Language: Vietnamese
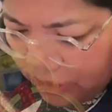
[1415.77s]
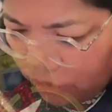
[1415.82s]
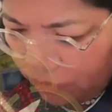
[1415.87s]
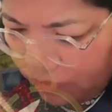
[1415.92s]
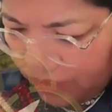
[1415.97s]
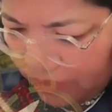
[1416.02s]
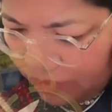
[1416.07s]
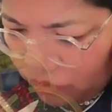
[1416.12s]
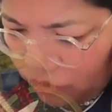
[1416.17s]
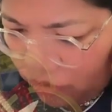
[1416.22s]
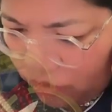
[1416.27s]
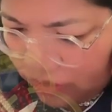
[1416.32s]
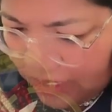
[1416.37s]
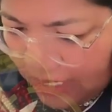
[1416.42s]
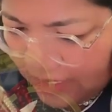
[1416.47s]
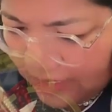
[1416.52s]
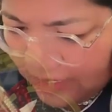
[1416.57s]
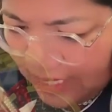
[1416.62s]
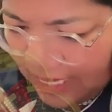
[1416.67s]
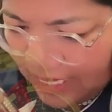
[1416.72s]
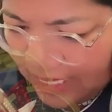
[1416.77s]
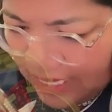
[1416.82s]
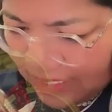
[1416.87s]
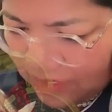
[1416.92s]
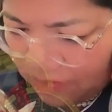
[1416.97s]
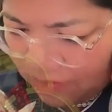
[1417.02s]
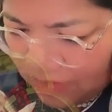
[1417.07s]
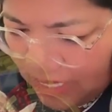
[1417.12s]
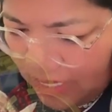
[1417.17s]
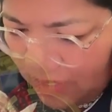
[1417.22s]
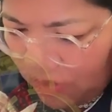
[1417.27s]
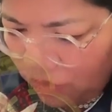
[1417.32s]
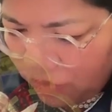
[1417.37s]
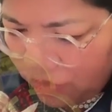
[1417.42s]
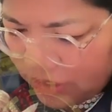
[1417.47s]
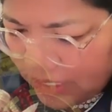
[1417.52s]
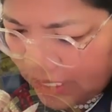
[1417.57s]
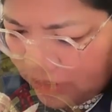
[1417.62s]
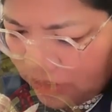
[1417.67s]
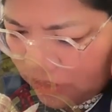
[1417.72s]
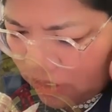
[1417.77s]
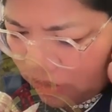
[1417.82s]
chụp điệp số lô ta ngày nay tầm nế con trai